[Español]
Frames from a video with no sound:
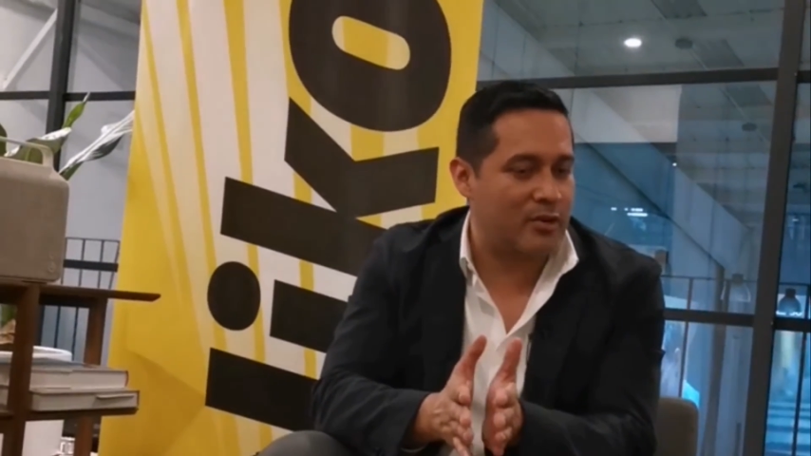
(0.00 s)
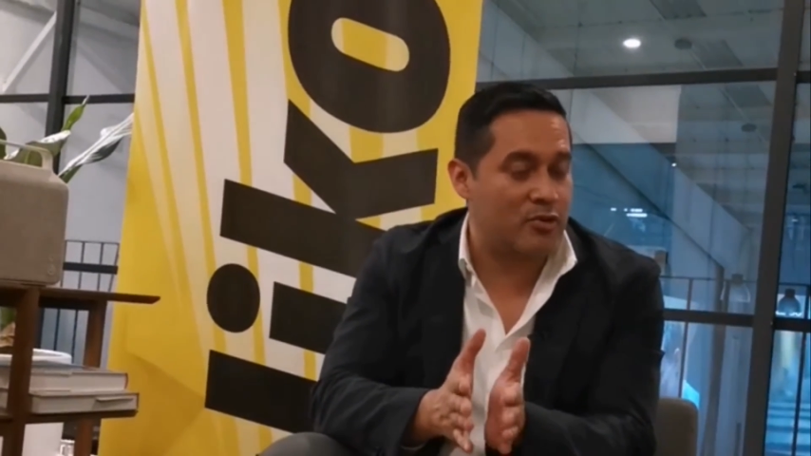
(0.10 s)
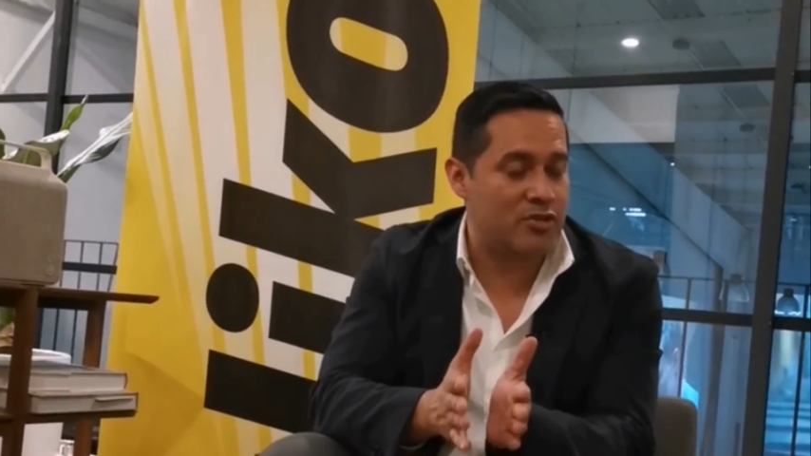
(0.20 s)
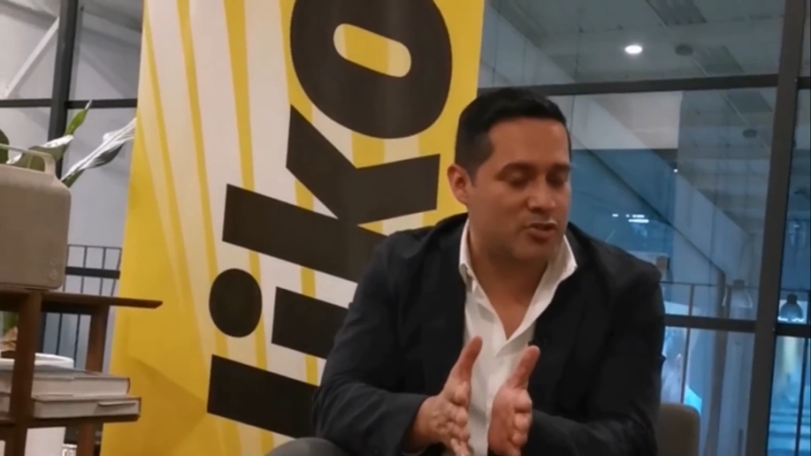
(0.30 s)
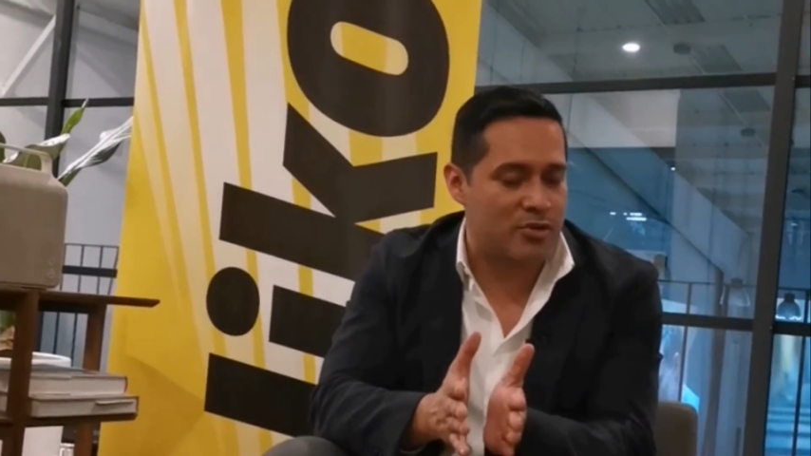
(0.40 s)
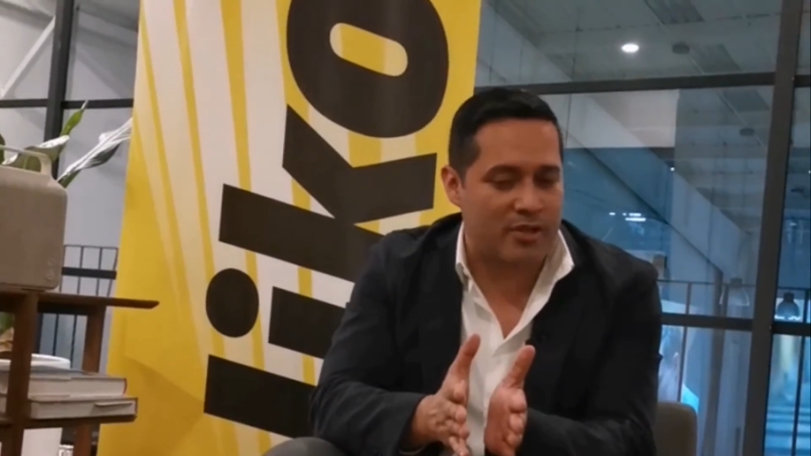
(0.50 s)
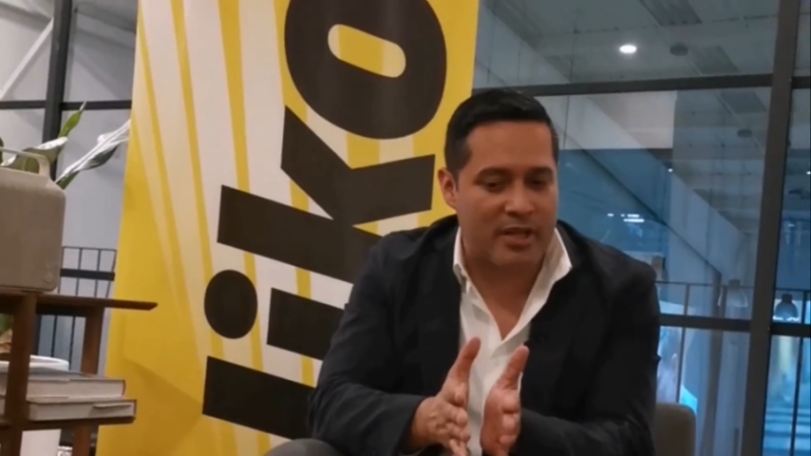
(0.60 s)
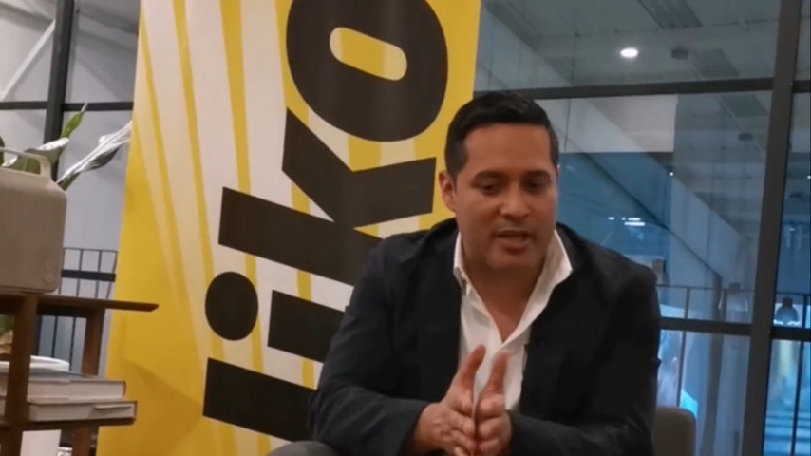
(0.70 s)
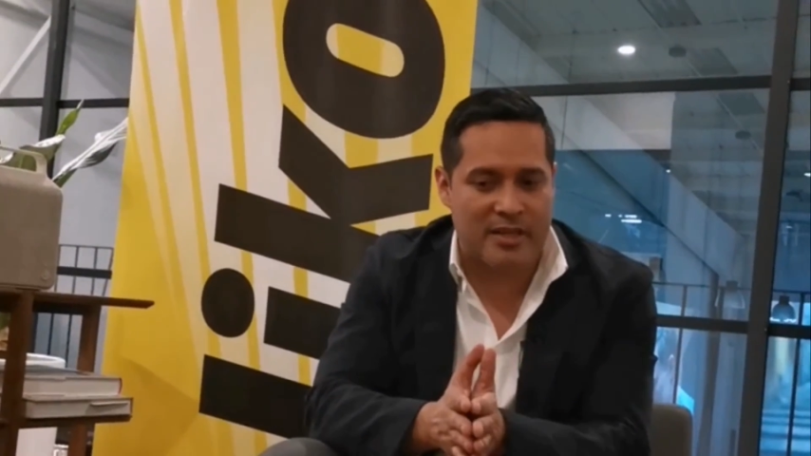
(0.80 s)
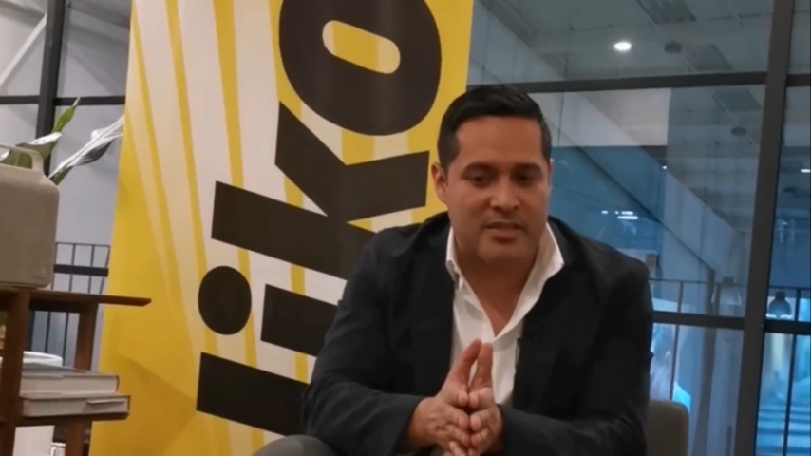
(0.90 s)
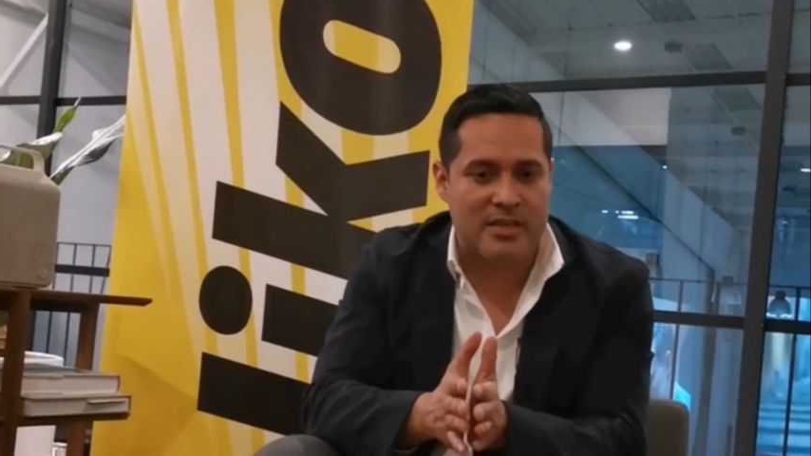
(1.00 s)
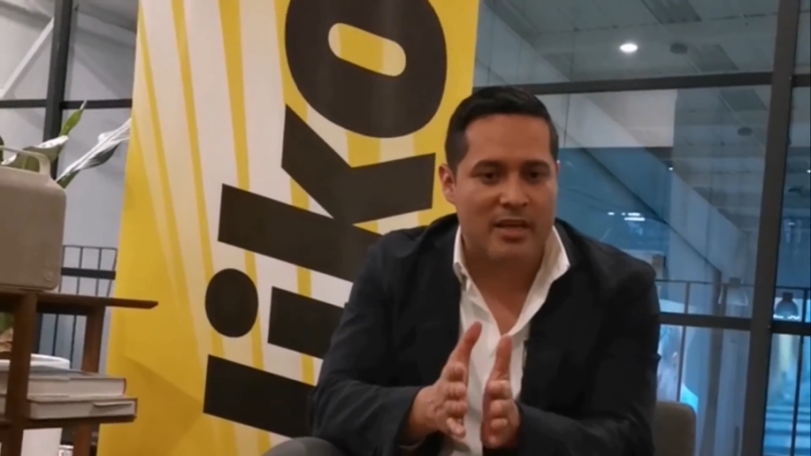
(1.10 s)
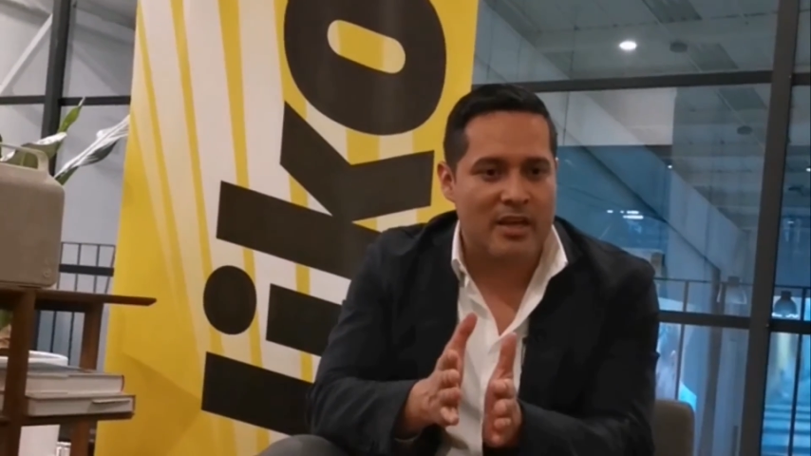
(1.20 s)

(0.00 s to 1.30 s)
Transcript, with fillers: en un sensor de X.